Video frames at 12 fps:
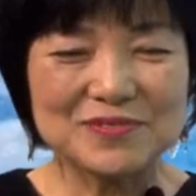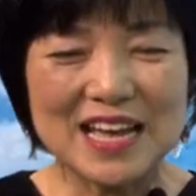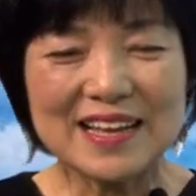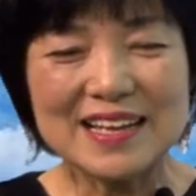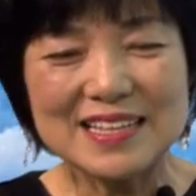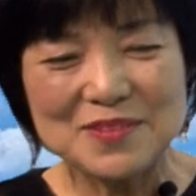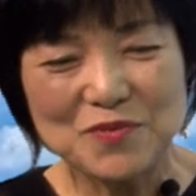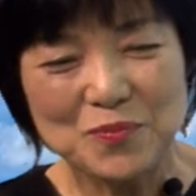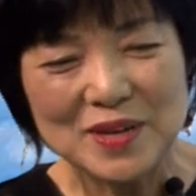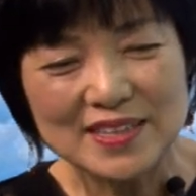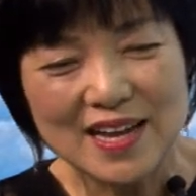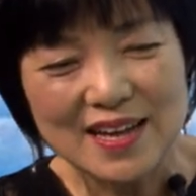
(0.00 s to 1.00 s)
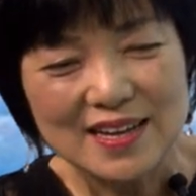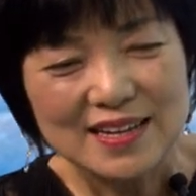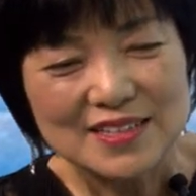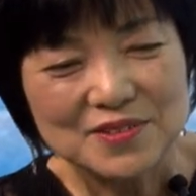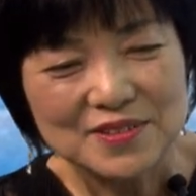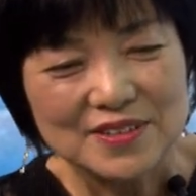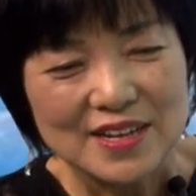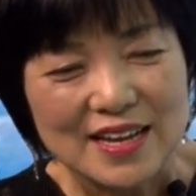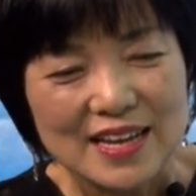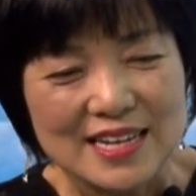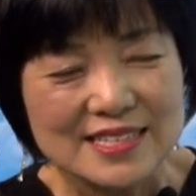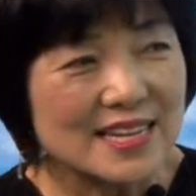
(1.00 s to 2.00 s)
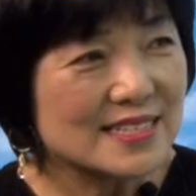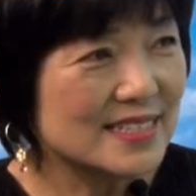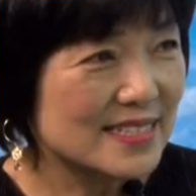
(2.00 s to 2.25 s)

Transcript: 中にもまたあの、はい、エタニ